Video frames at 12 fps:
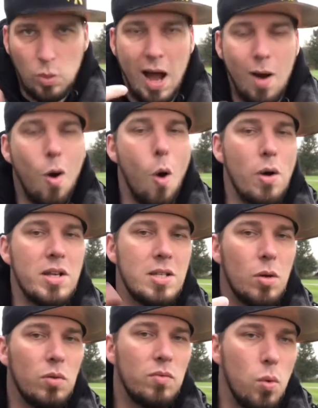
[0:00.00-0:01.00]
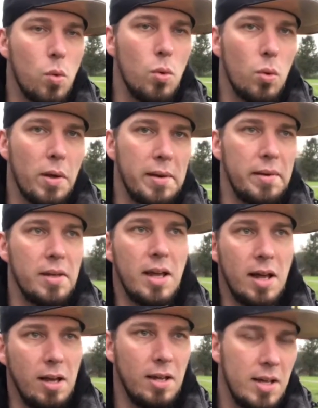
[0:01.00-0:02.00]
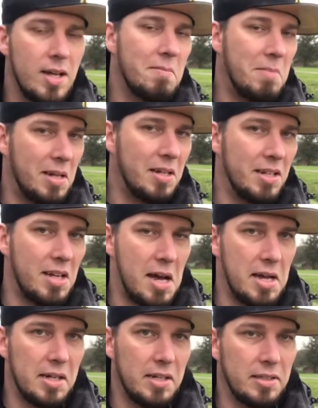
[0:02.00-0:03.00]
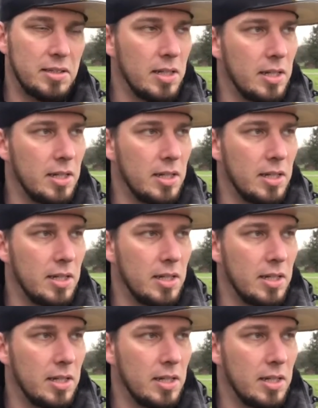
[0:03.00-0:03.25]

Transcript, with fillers: oder auch Häuser und Wohnungen ja, werden enteignet,